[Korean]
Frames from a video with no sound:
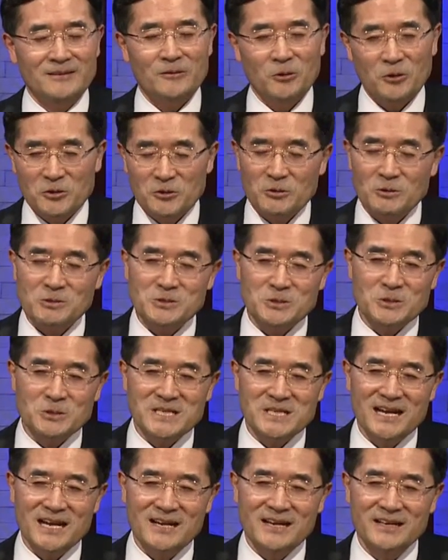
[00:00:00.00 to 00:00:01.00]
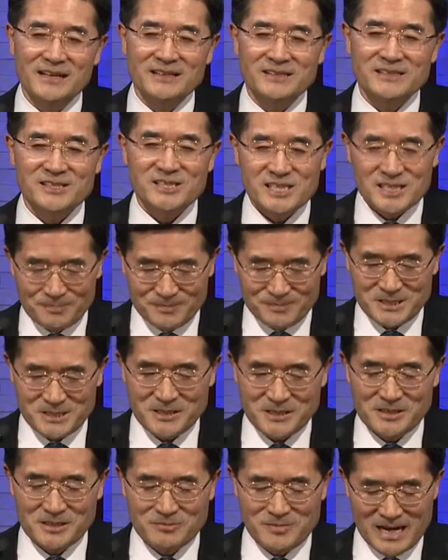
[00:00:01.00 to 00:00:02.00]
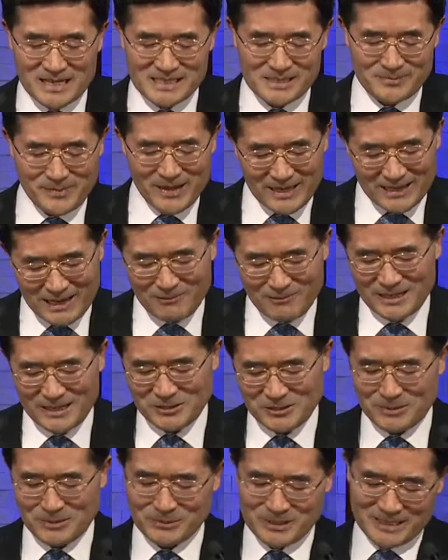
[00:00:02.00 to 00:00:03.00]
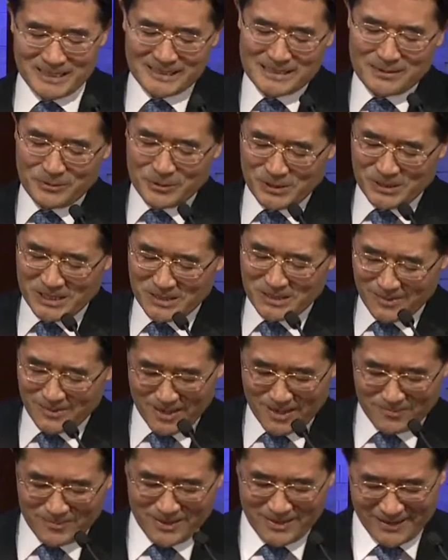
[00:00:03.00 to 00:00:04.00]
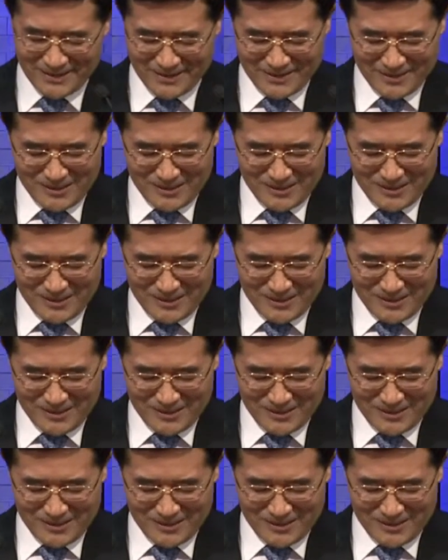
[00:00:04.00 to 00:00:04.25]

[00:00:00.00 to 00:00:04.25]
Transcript: 고린도서 장 10절 말씀에 나와 있죠. 한번 찾아보시기 바랍니다.